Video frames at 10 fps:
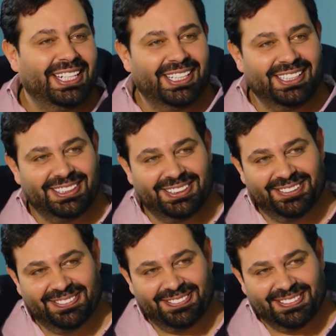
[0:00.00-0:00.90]
جاهز
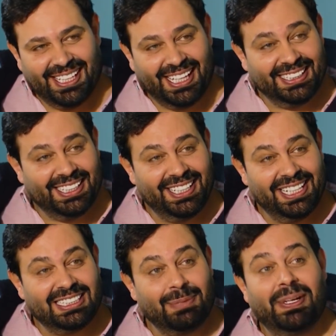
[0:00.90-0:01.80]
أعطيني
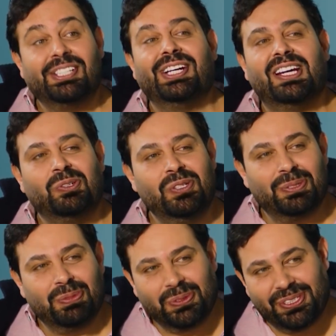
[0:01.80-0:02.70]
لسبع شهر كل
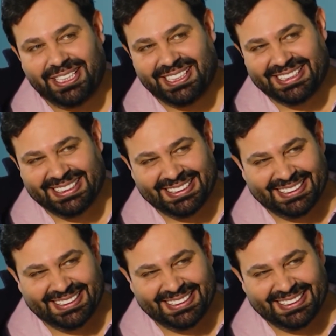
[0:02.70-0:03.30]
شيء بكون جاهز